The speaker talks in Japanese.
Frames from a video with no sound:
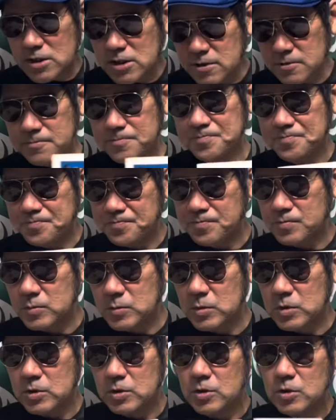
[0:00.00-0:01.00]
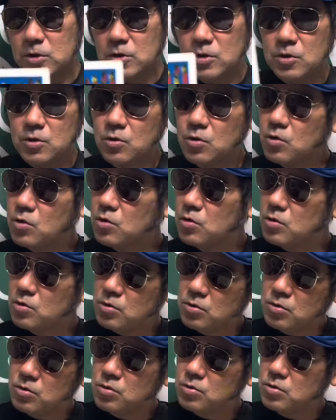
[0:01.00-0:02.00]
じを
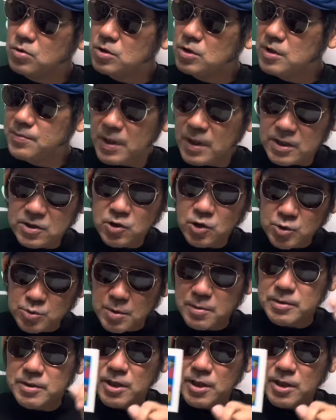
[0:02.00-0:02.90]
2枚1組